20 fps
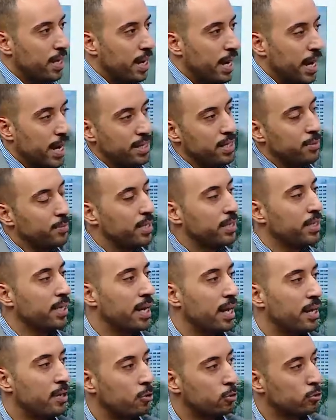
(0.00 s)
عدم
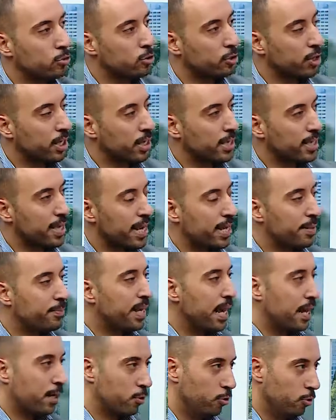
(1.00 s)
ادخال عنصر غذائي
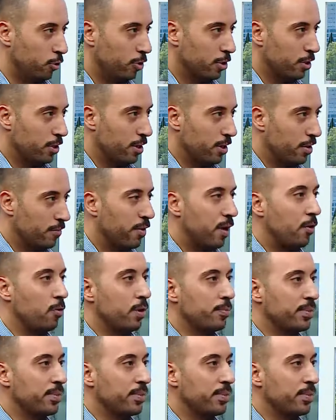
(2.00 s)
باكله فهو